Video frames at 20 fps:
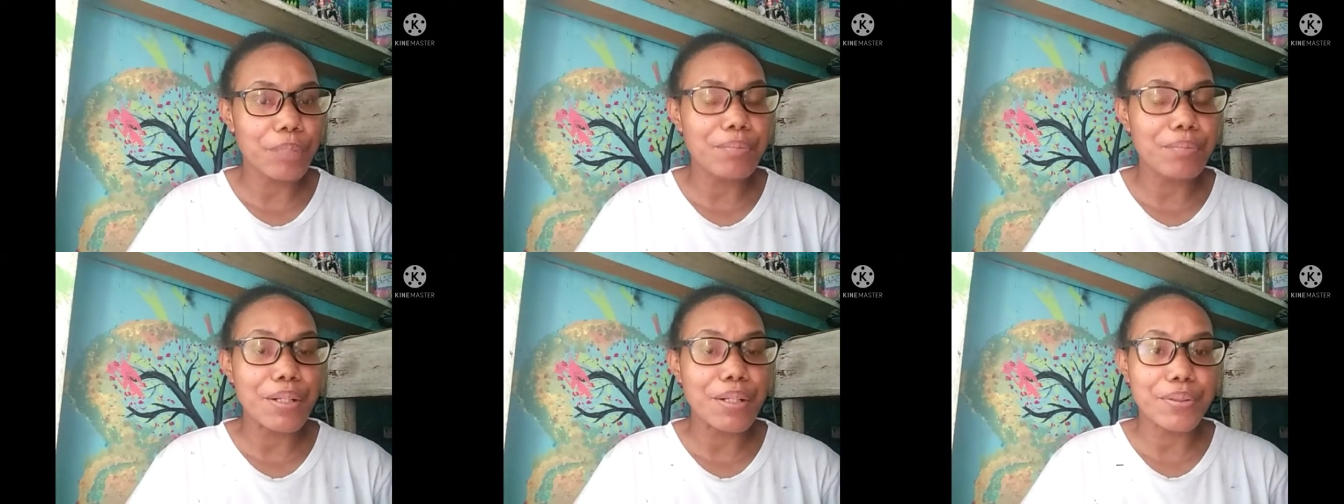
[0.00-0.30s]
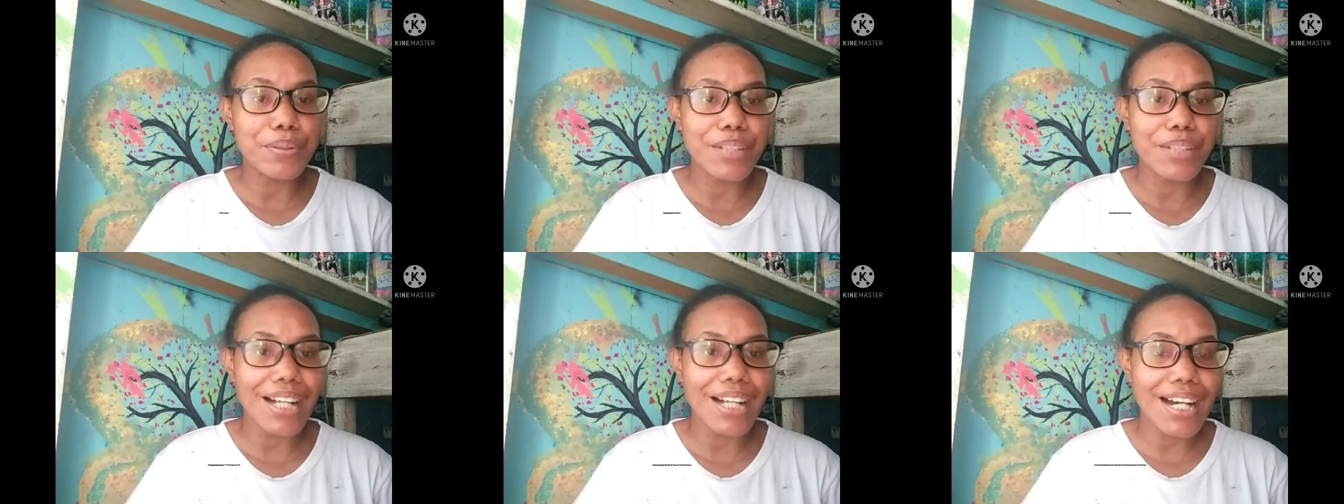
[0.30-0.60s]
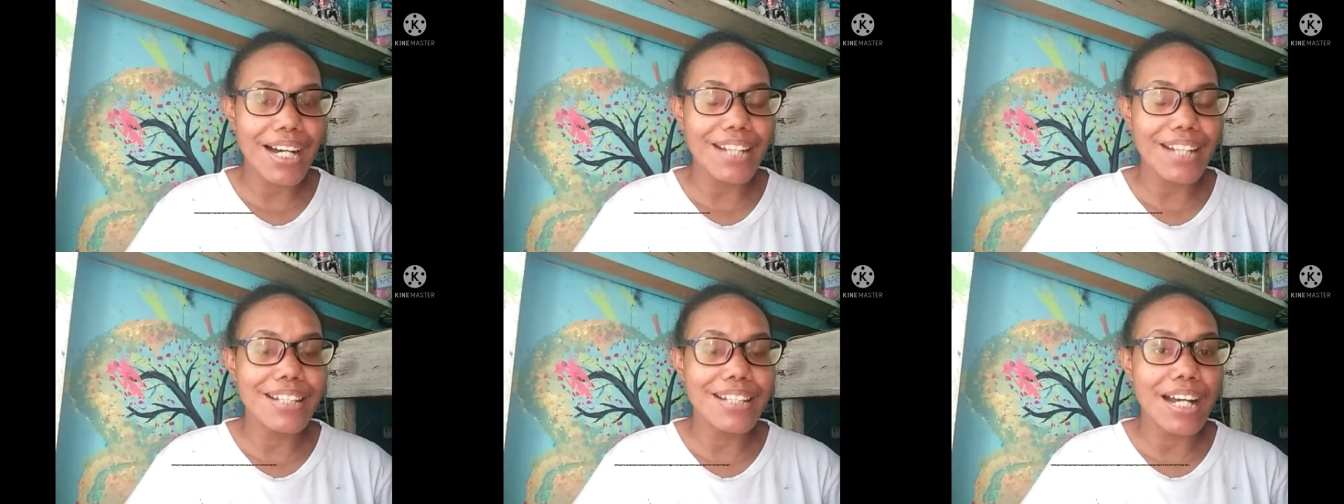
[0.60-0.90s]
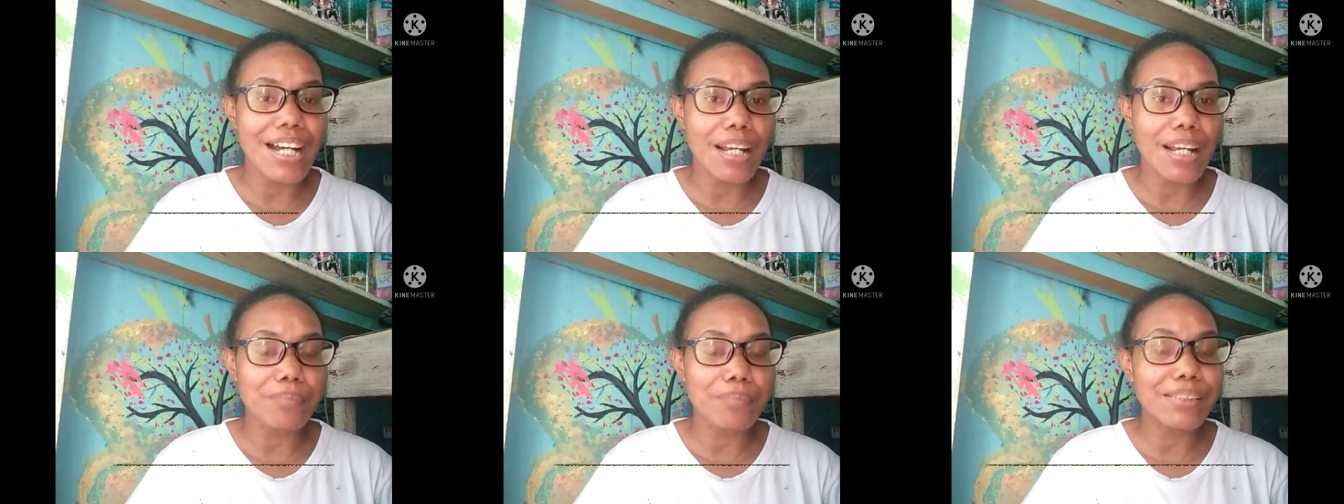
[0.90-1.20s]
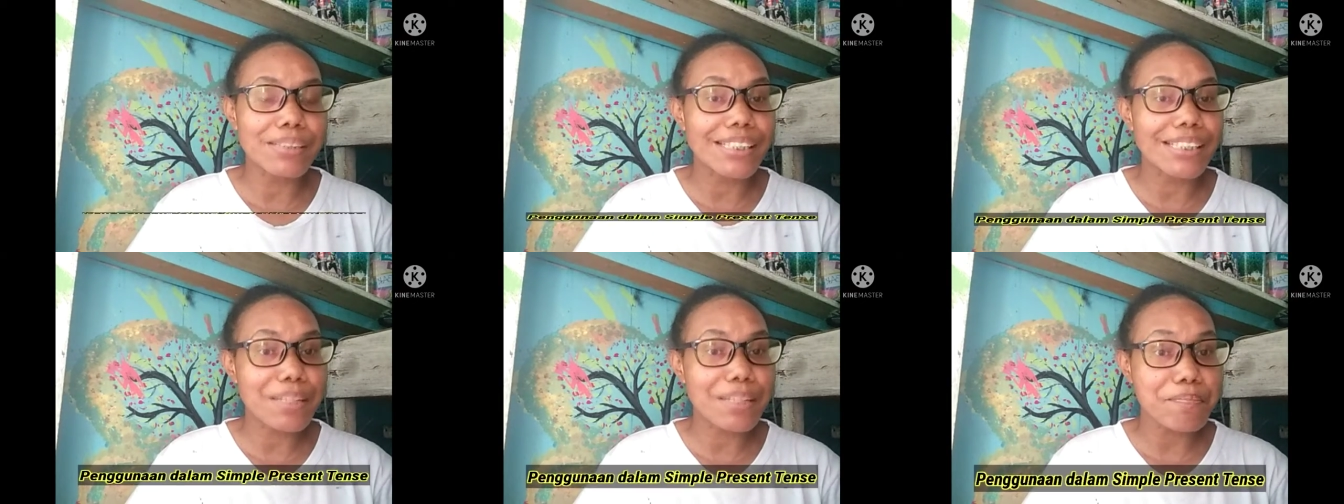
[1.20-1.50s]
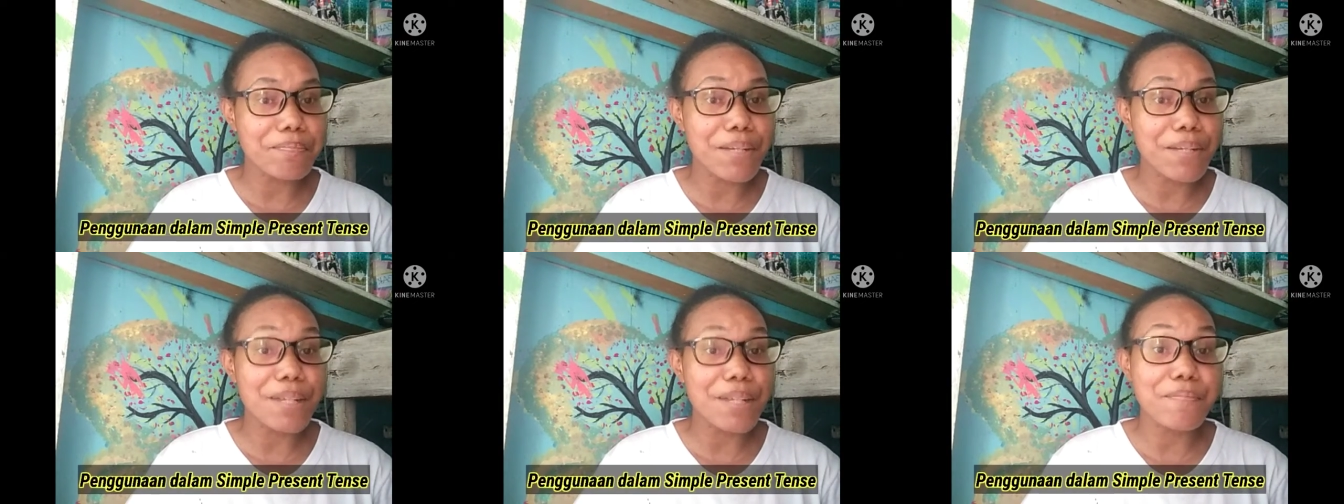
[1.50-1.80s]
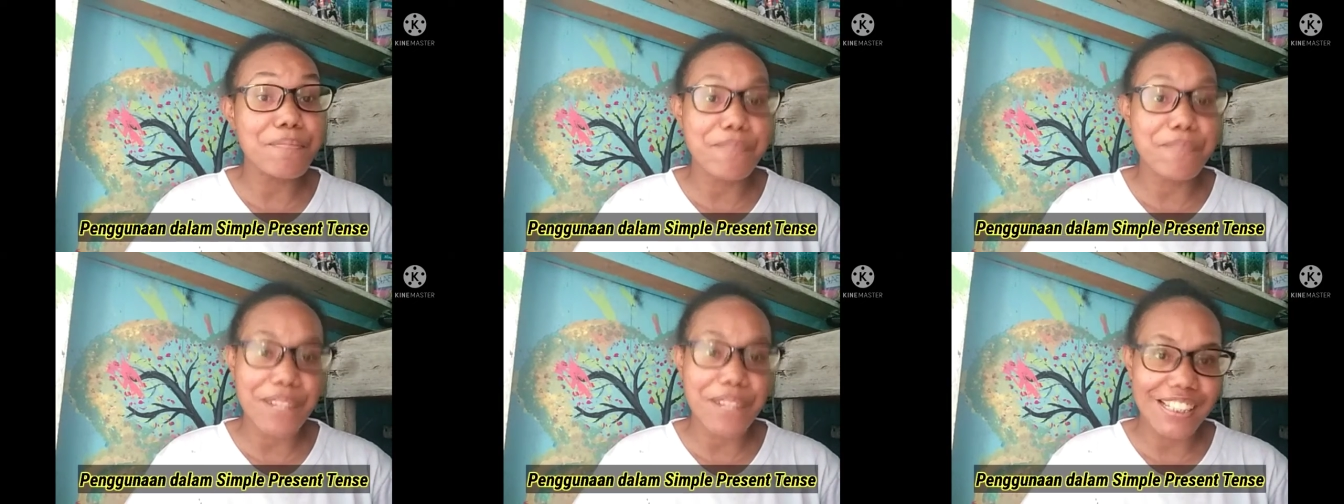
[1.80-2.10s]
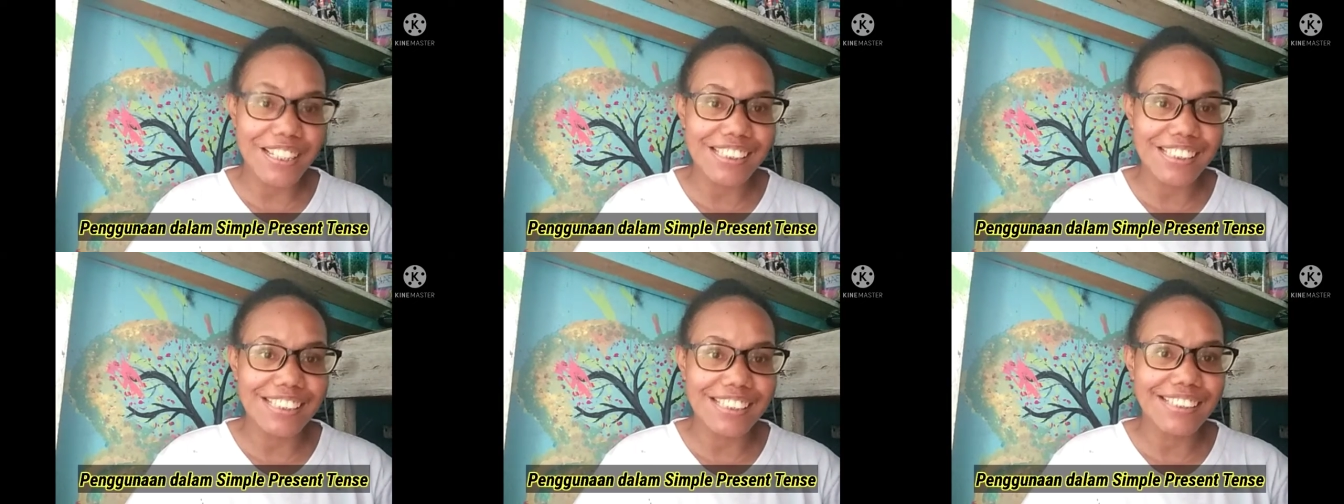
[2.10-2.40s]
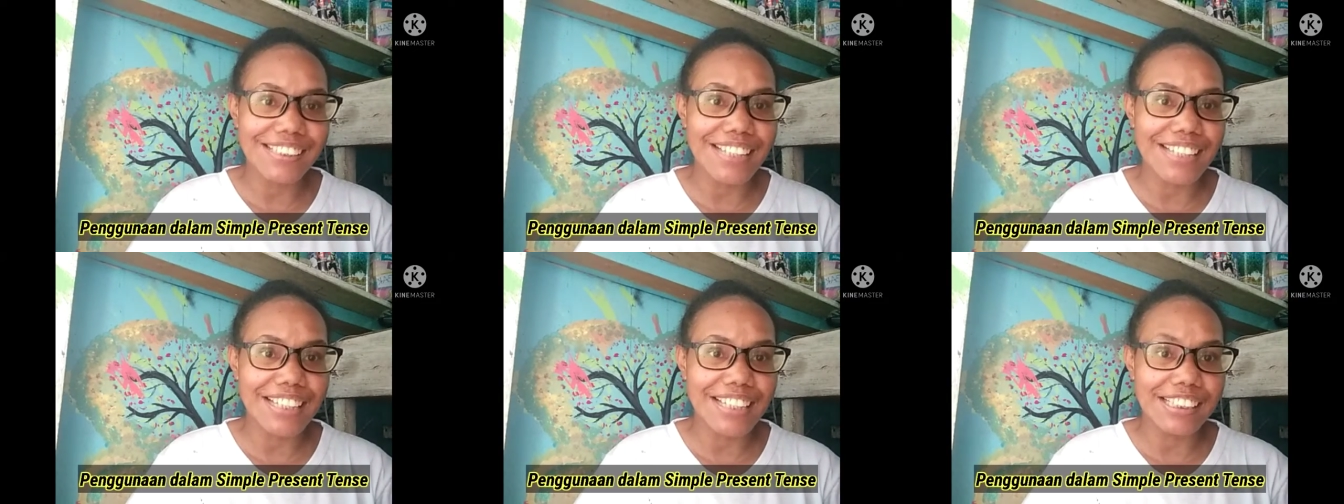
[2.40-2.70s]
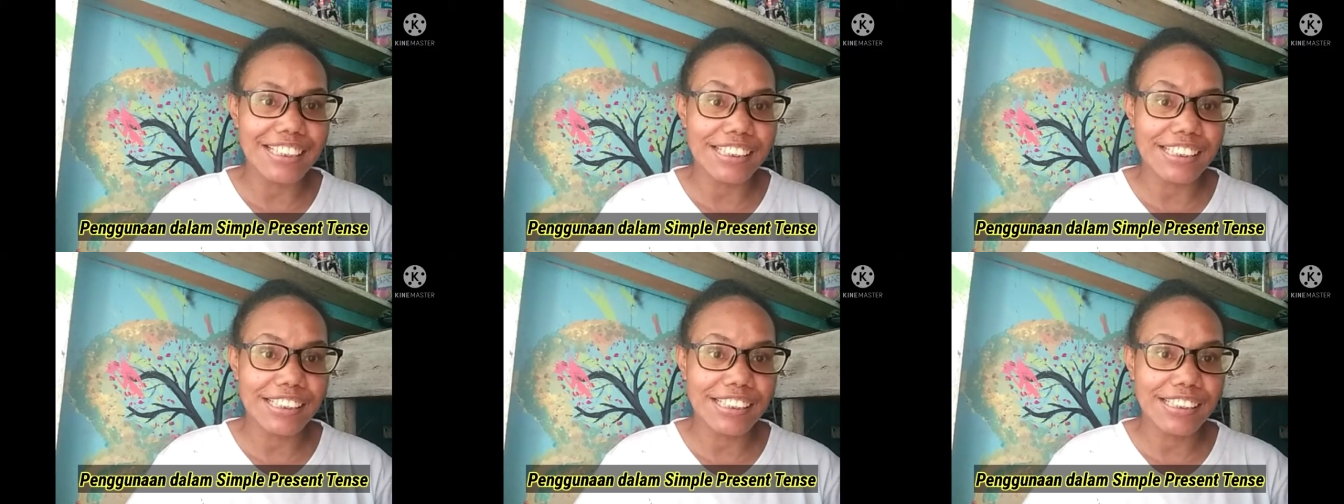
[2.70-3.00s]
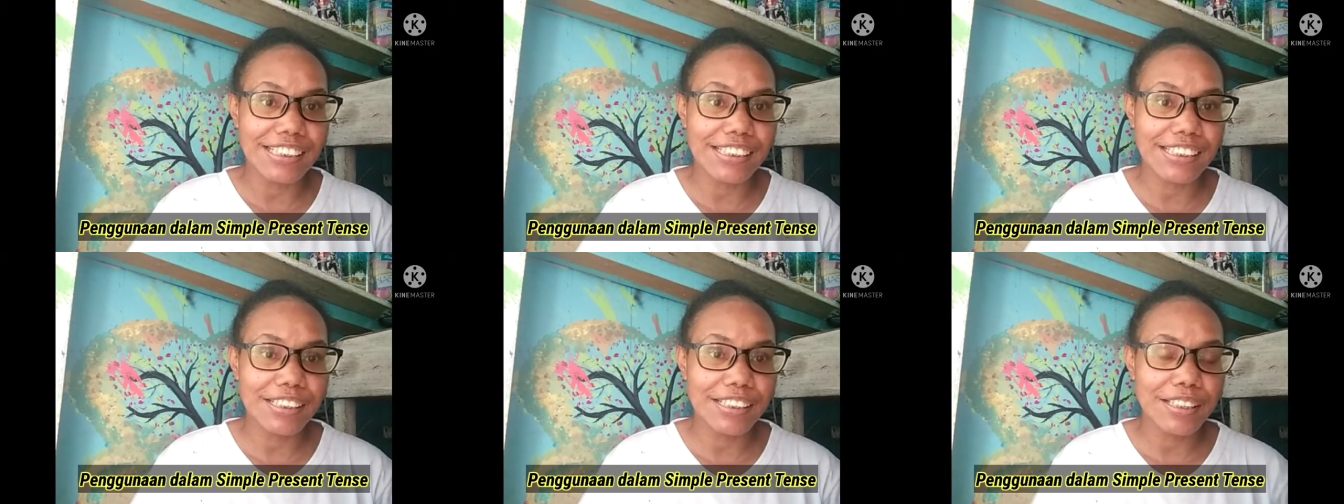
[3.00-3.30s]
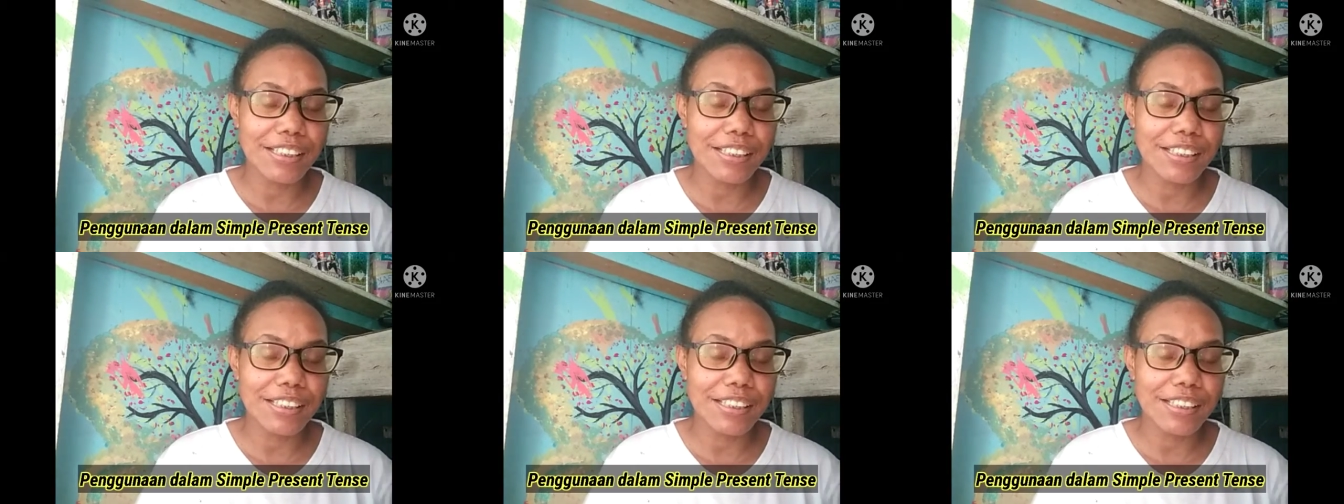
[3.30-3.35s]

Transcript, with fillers: penggunaan dalam simple present tense.